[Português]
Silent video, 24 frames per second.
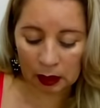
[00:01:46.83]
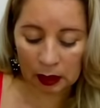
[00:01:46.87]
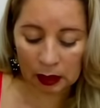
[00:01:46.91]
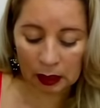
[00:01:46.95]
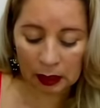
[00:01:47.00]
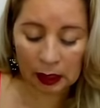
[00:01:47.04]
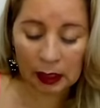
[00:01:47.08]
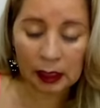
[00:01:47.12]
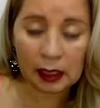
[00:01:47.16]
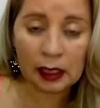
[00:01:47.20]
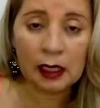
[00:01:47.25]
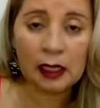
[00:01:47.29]

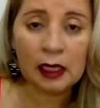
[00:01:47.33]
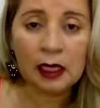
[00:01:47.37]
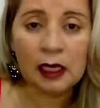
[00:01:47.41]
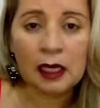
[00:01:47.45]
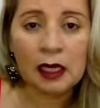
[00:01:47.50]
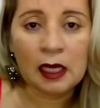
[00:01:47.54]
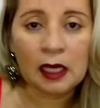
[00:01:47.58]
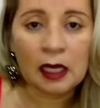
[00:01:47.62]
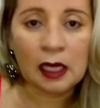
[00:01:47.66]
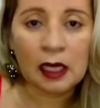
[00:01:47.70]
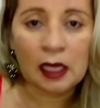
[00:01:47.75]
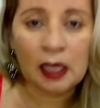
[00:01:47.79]
E
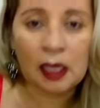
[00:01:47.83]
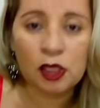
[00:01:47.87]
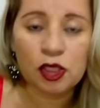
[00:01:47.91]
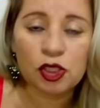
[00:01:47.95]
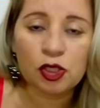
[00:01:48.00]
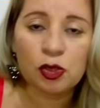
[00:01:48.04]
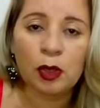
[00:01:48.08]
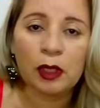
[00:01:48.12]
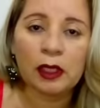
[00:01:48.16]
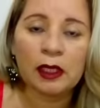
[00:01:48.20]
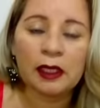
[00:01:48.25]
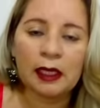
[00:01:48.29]
eu
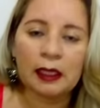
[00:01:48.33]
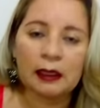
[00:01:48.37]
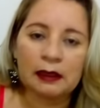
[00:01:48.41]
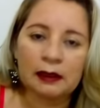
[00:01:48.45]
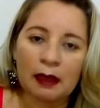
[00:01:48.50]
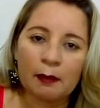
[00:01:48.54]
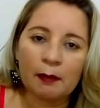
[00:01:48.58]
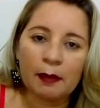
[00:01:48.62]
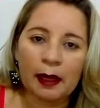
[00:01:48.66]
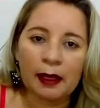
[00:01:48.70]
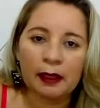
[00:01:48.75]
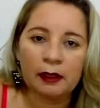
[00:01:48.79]
estou aqui a
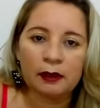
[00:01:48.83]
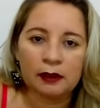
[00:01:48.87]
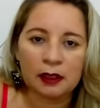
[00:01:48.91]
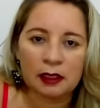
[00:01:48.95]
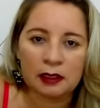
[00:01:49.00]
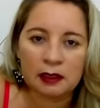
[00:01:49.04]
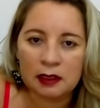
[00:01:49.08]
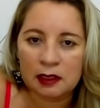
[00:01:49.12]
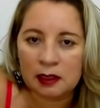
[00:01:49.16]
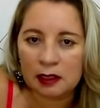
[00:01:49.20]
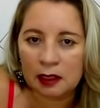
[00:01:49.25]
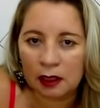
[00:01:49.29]
trabalho
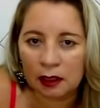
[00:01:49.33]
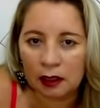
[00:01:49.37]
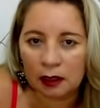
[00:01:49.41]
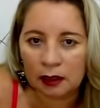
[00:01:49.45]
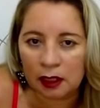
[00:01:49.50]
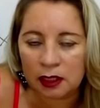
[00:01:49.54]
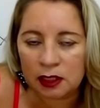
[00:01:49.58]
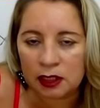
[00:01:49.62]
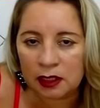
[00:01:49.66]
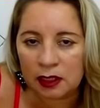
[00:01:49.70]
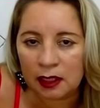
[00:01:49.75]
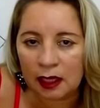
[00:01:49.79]
da Cigana
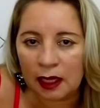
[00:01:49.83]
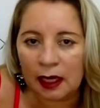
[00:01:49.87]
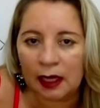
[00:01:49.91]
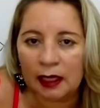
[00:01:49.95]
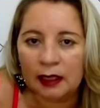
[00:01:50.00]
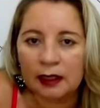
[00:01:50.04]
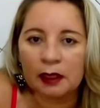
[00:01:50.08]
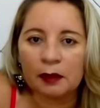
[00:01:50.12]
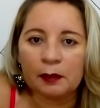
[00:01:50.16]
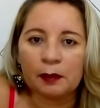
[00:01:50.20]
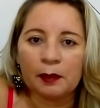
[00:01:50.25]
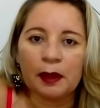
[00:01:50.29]
da
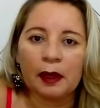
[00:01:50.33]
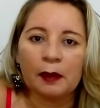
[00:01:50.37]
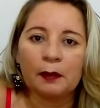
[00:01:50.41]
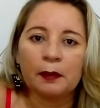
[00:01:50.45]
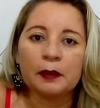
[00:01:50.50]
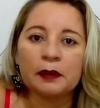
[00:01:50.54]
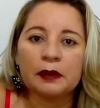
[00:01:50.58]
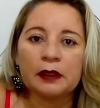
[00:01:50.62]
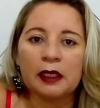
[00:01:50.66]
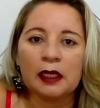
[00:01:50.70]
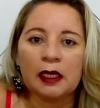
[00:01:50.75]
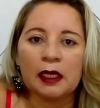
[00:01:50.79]
Estrada para
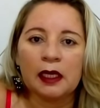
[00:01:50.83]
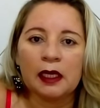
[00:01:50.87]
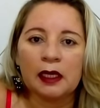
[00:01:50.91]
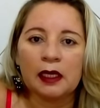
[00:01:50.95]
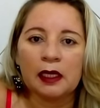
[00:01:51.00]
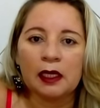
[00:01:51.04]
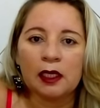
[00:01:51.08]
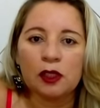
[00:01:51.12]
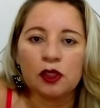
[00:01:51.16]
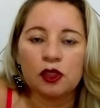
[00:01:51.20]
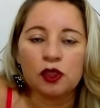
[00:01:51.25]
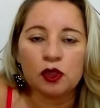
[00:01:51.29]

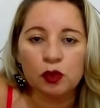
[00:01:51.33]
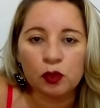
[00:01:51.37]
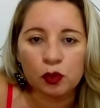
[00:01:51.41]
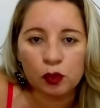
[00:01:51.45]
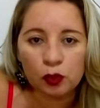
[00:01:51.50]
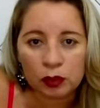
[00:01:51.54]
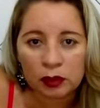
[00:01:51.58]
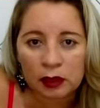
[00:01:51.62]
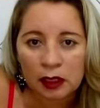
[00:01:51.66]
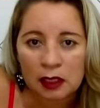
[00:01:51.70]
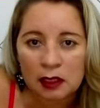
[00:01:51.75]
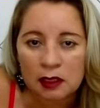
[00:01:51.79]
poder
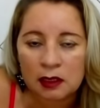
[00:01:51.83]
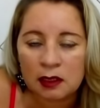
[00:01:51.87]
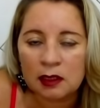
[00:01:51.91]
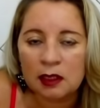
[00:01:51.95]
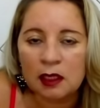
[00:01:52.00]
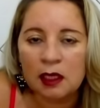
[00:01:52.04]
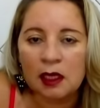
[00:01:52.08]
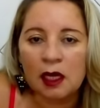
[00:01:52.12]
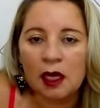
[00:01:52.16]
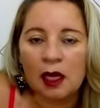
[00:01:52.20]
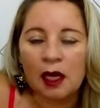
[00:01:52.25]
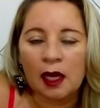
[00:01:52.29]

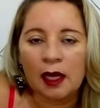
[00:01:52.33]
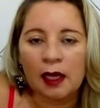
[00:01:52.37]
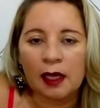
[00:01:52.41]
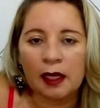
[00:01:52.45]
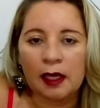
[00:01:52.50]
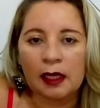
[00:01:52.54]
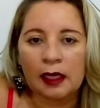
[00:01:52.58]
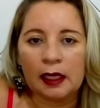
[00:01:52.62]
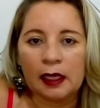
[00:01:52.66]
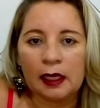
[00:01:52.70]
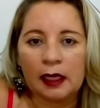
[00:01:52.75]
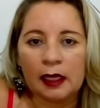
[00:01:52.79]
juntas
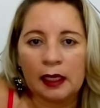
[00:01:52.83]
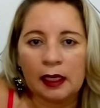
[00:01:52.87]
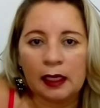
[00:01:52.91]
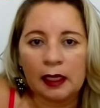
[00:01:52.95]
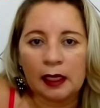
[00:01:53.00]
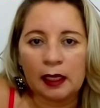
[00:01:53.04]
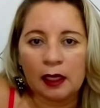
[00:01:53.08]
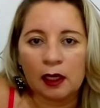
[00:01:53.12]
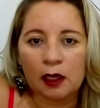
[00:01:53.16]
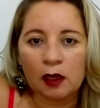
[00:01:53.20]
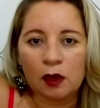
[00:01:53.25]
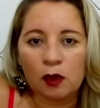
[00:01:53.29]

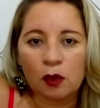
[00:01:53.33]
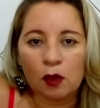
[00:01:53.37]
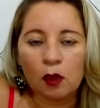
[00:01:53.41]
é,